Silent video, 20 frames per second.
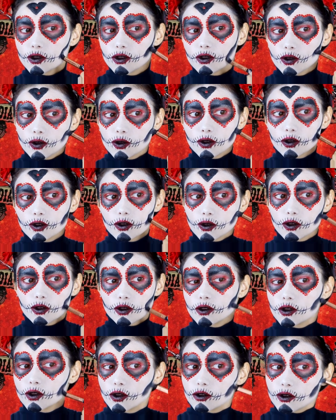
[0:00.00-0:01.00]
vado a
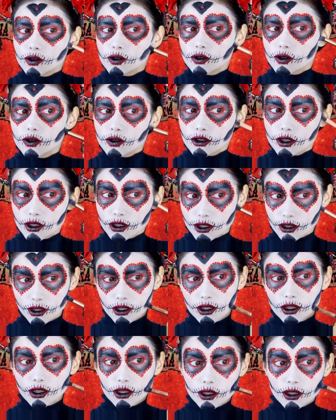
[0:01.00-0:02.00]
sfumare con un pennello
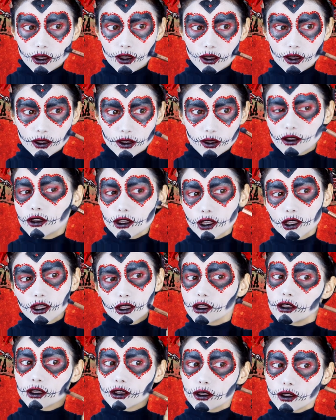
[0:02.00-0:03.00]
apposito per
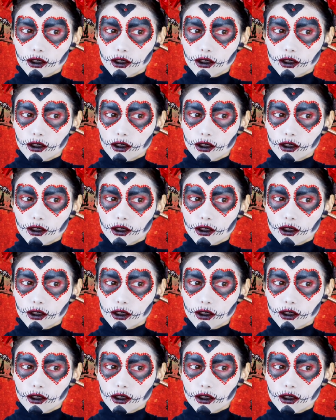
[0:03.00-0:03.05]
sfumatura.